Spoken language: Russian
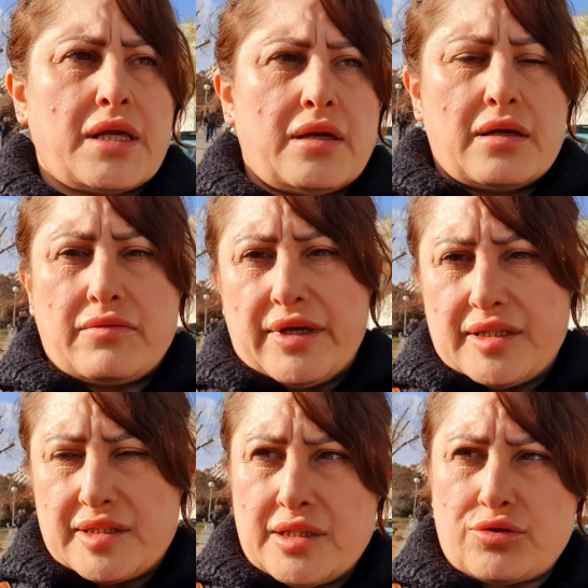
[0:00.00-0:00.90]
Говорит,
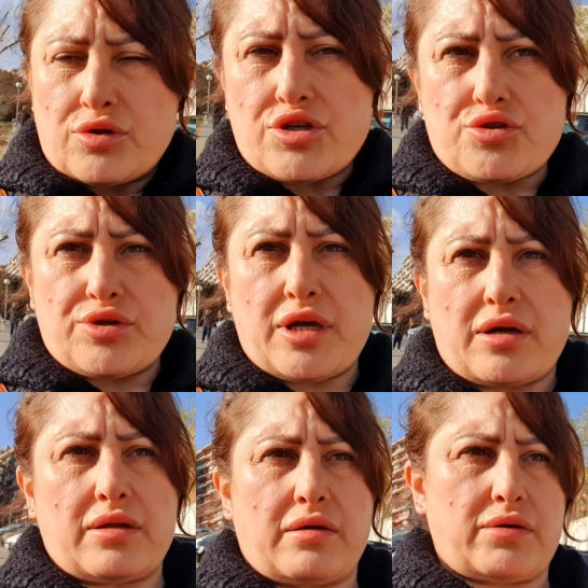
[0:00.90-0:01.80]
сын тоже ж
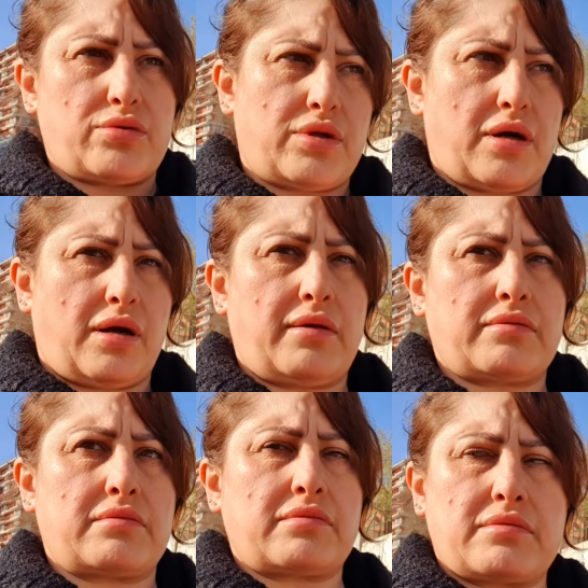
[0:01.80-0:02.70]
уехал? Говорю, да.
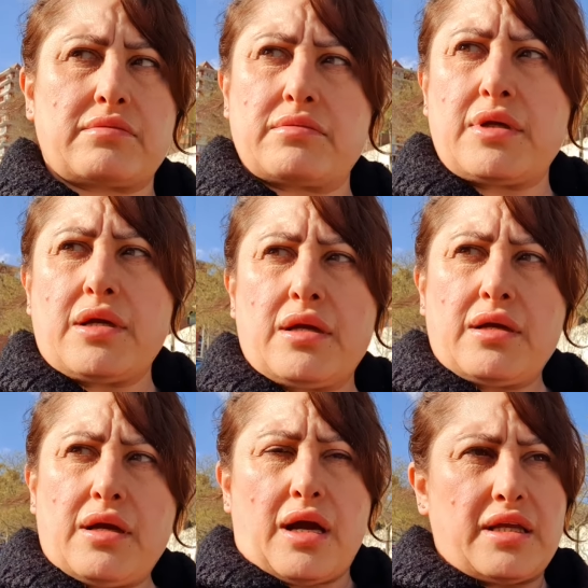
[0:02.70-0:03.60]

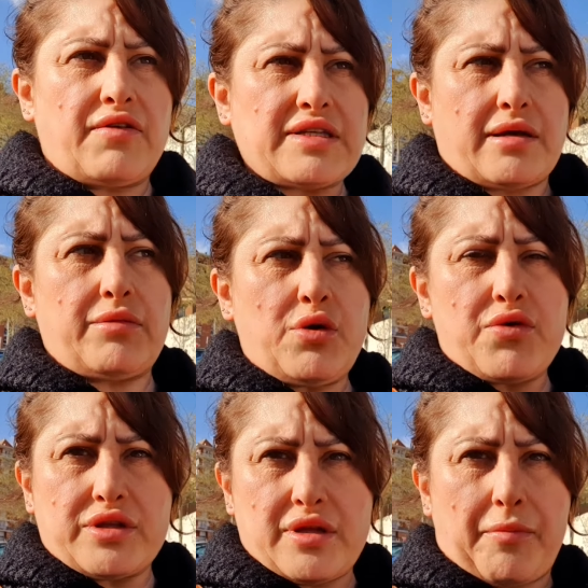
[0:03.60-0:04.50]
Они в основном
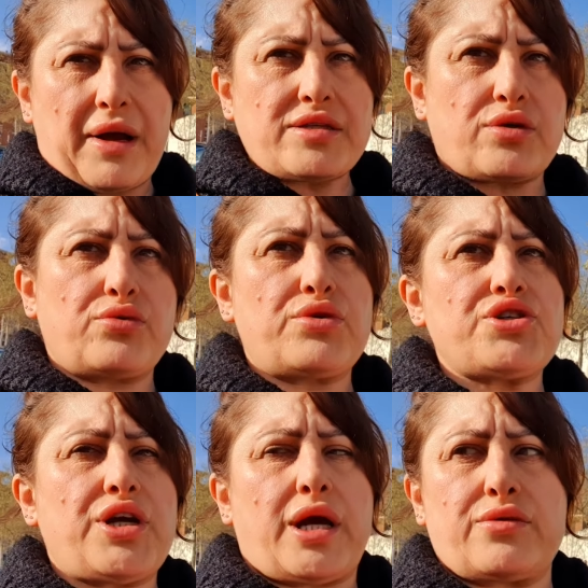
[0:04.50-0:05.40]
вот на Пасху
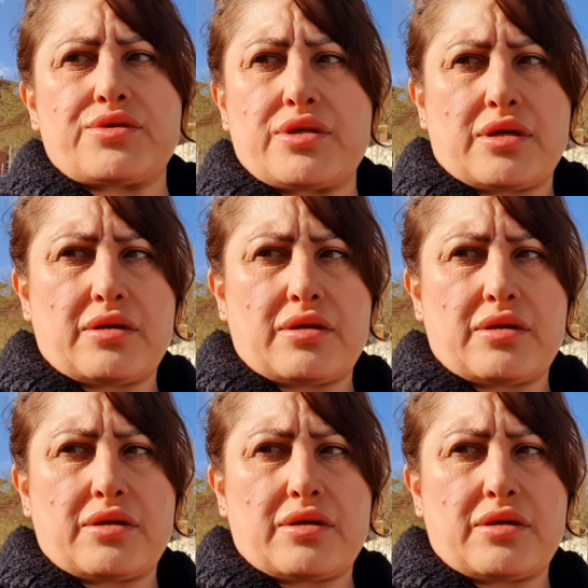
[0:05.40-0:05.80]
уезжают все.